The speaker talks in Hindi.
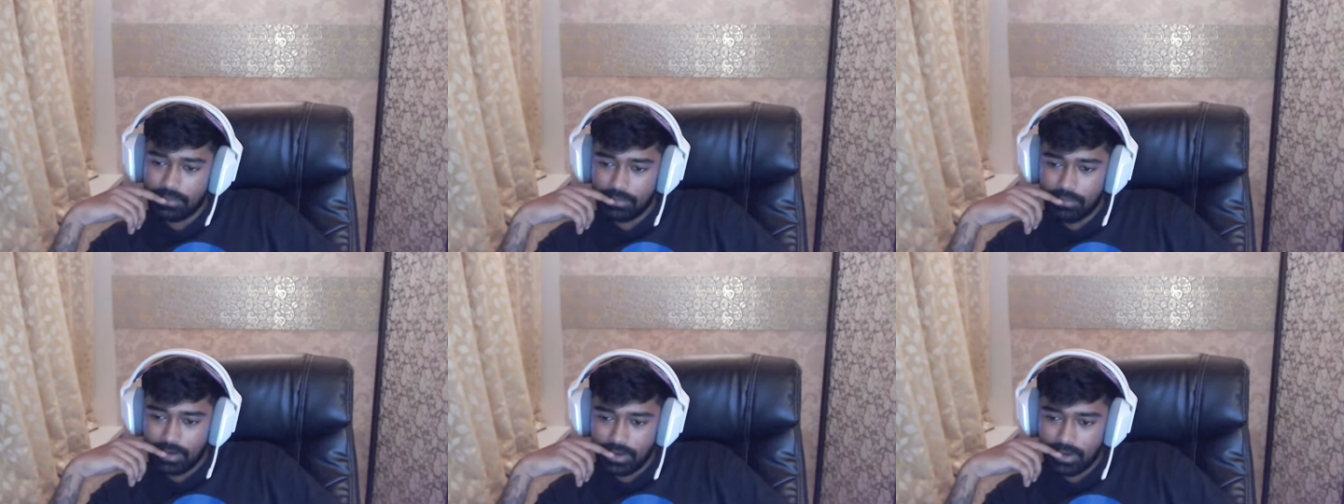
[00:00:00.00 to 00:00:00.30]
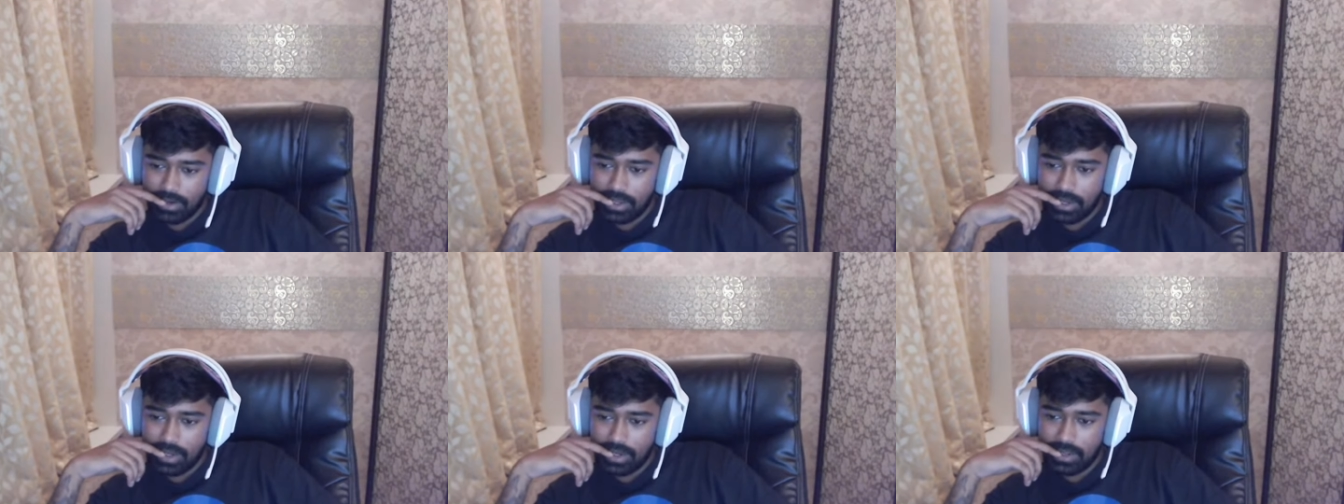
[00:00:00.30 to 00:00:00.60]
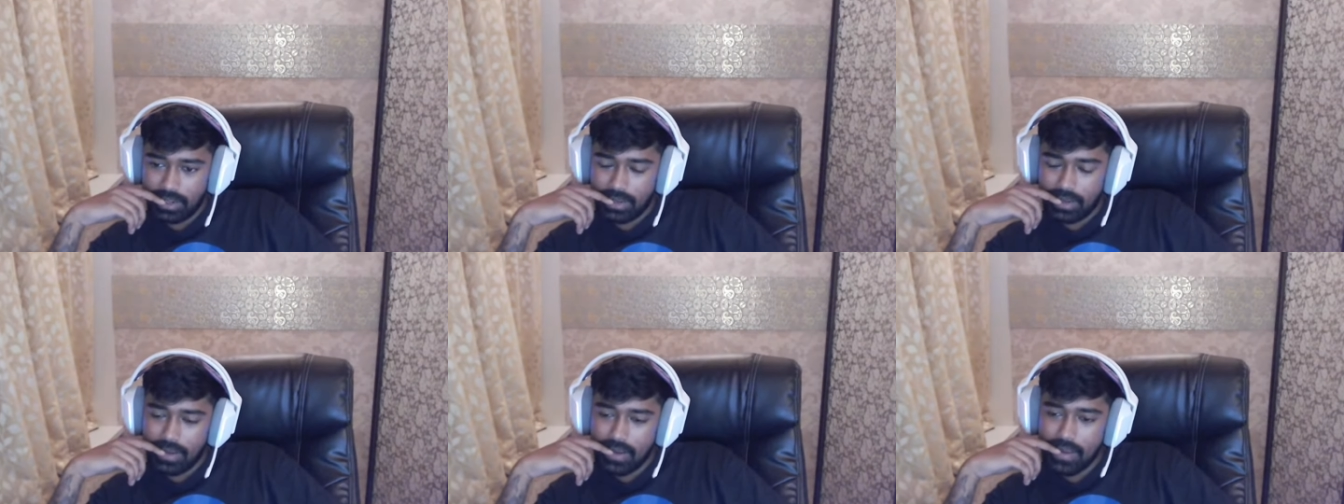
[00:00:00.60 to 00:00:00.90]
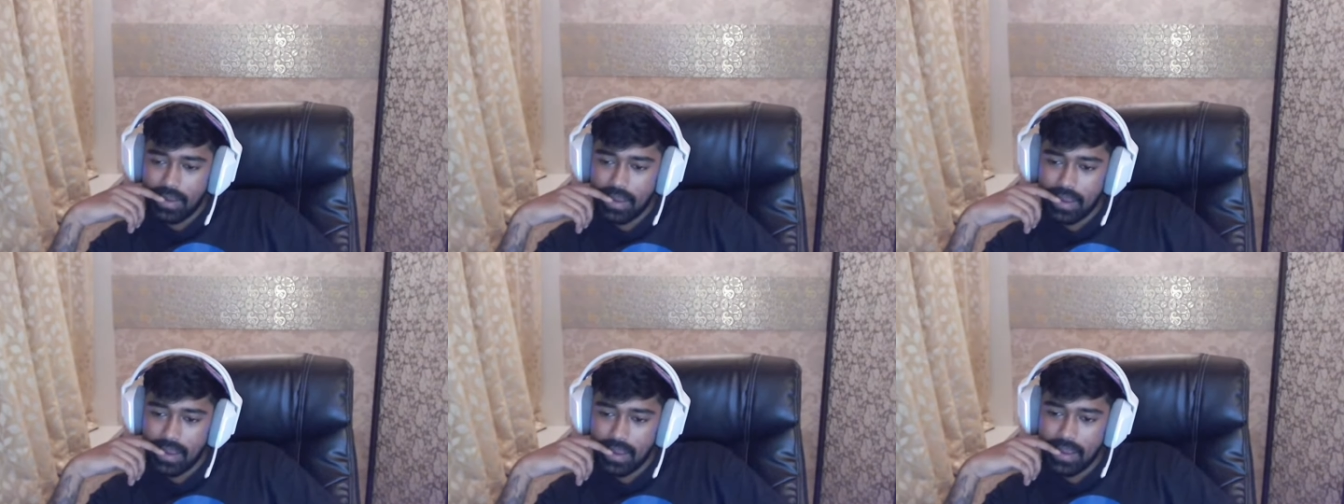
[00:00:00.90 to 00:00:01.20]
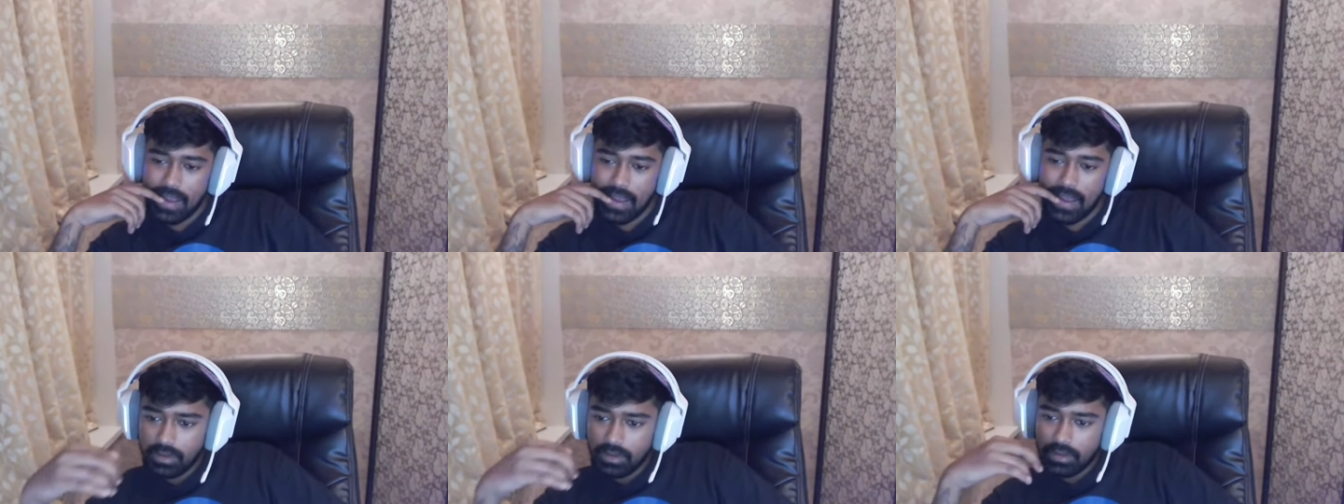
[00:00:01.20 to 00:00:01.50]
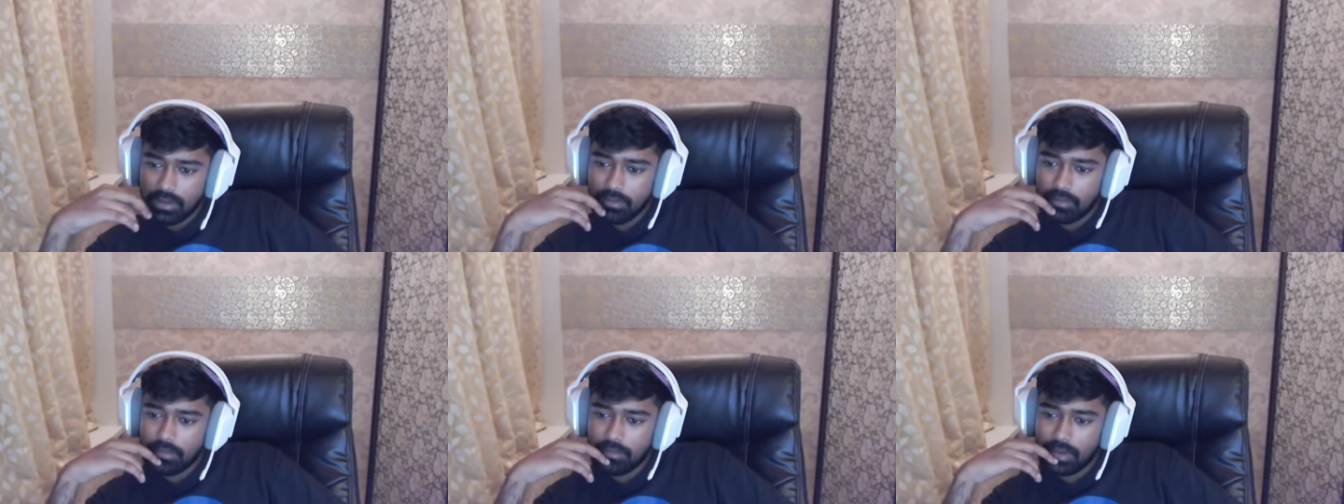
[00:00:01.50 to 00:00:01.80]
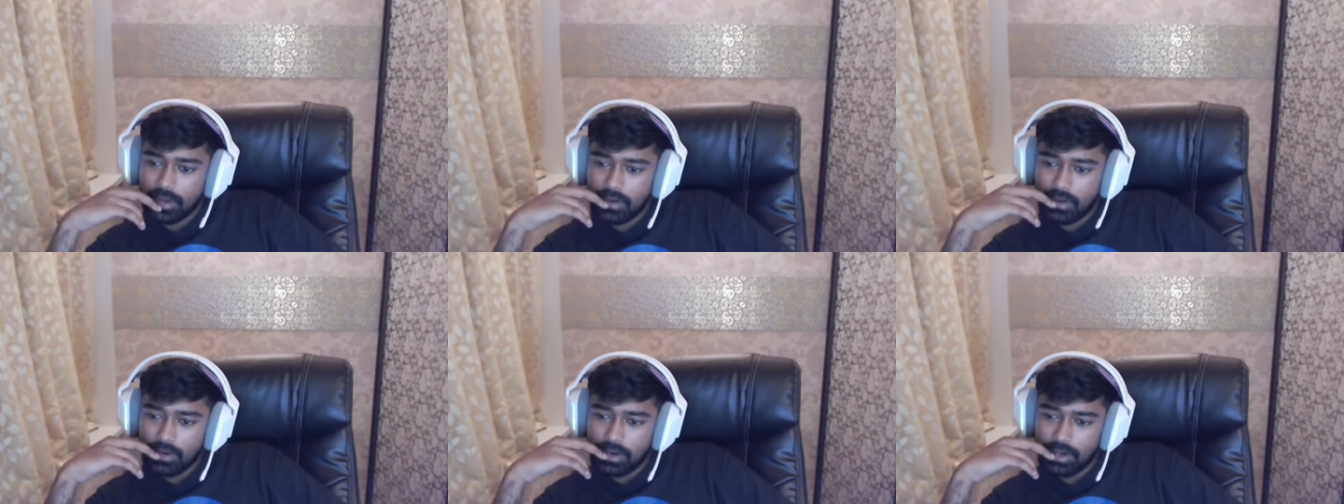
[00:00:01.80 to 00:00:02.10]
निकालेंगे कौन टीम
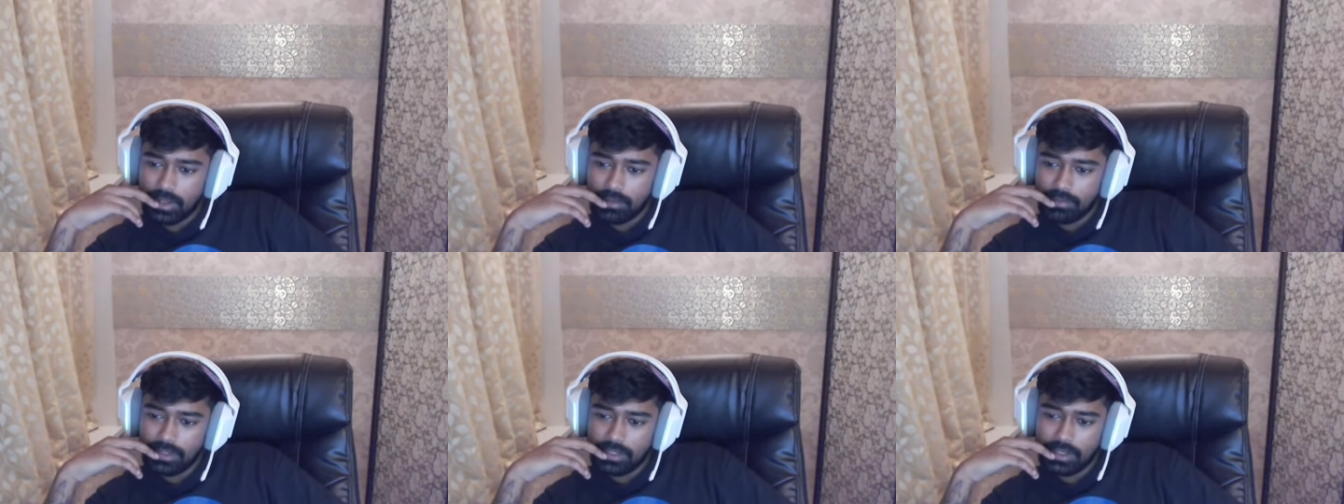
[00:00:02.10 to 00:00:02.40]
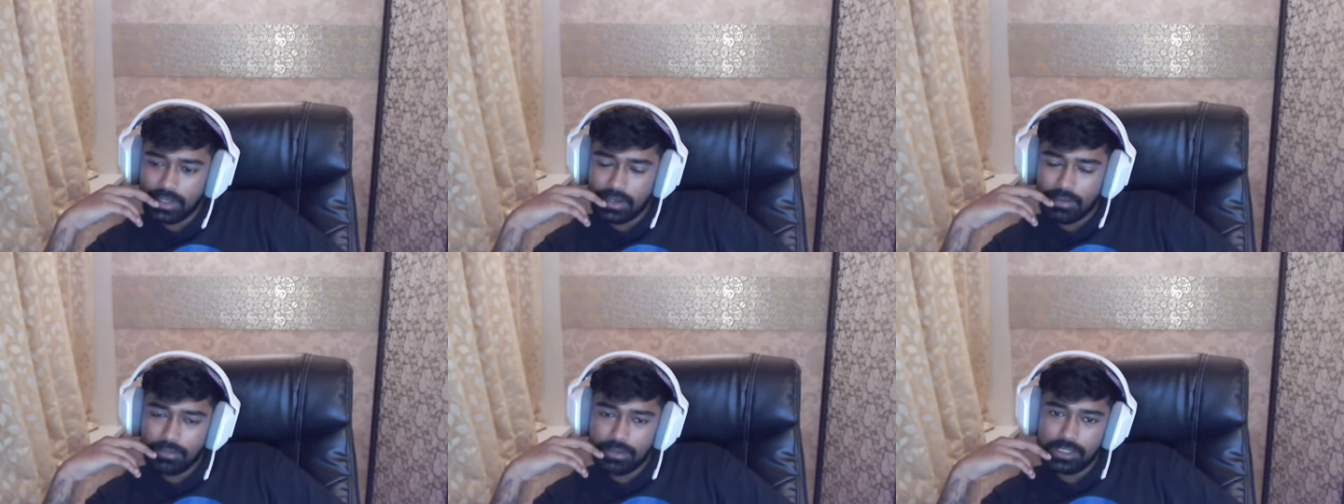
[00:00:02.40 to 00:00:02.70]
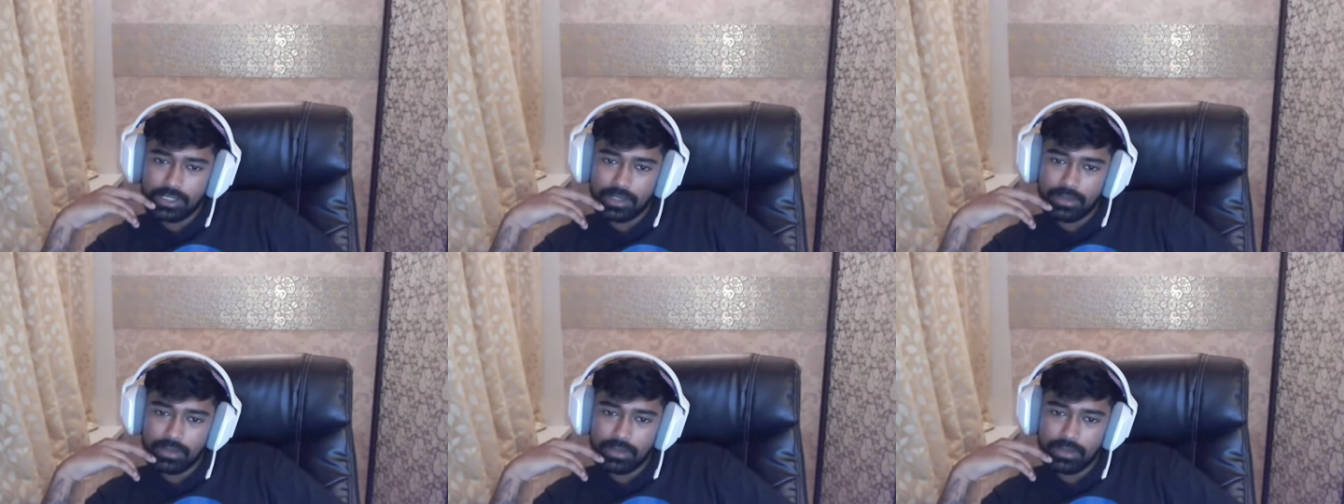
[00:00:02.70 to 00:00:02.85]
जीतेगा बीजीएमएस